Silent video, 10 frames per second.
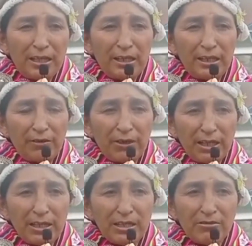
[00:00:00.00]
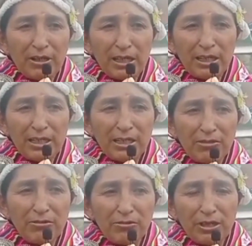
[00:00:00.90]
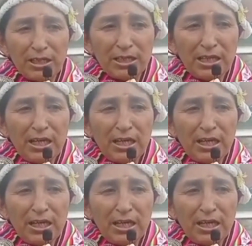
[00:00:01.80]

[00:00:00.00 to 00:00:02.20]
de diferentes organizaciones